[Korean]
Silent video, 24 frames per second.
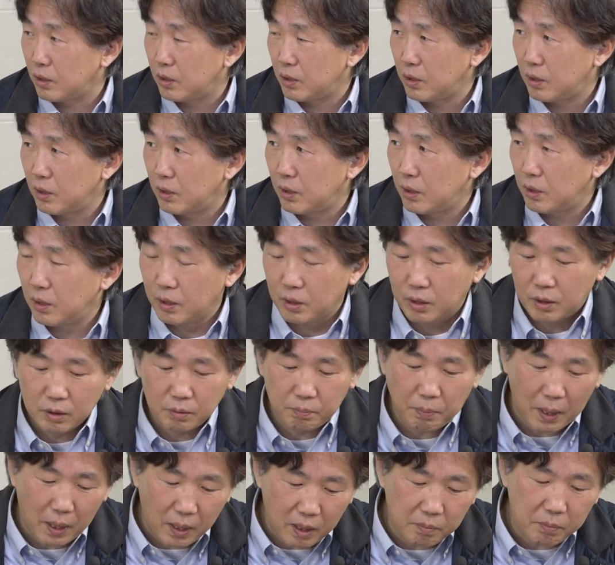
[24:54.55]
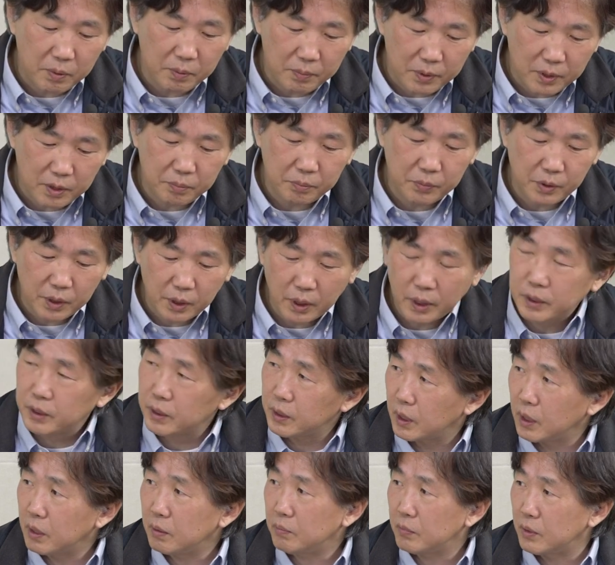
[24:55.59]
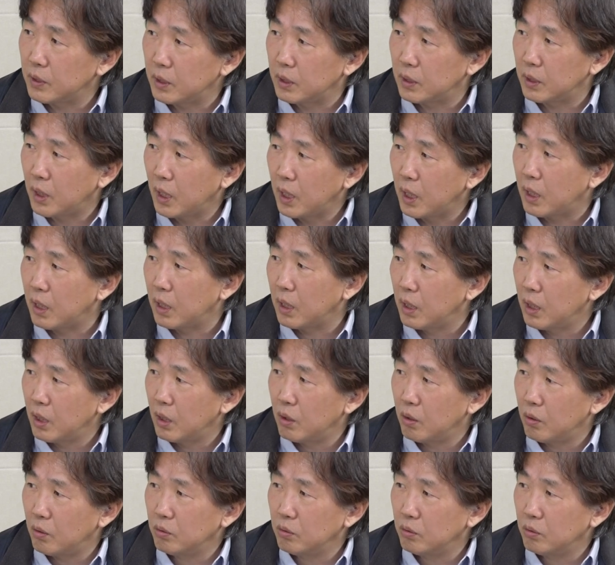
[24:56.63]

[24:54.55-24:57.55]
음. 방화범의 심리를 가진 사람들인데 네.